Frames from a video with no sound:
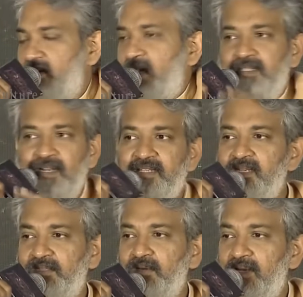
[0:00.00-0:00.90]
సో అది నా
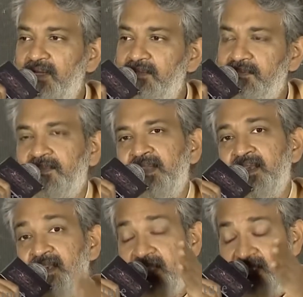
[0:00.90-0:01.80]
చేతుల్లో లేదు
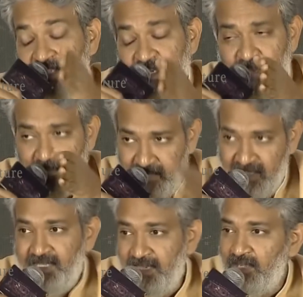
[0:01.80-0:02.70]
సినిమా
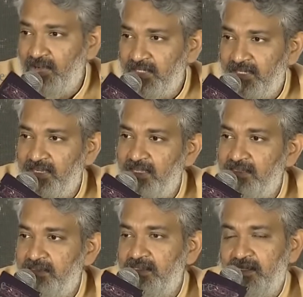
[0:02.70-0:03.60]
మేకింగ్లో అంటారా
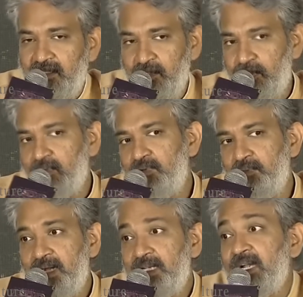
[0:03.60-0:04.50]
ఇప్పటివరకు
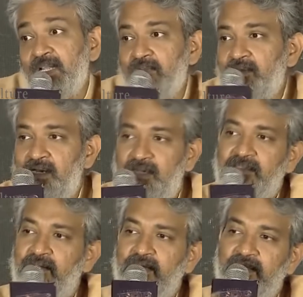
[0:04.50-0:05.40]
మాట్లాడాను
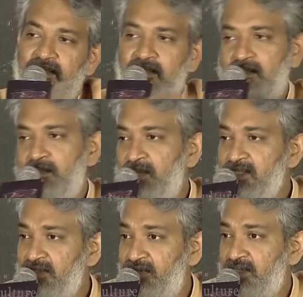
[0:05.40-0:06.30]
వాళ్ళిద్దరూ ఎంత
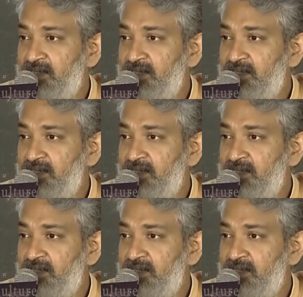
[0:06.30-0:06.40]
మంచి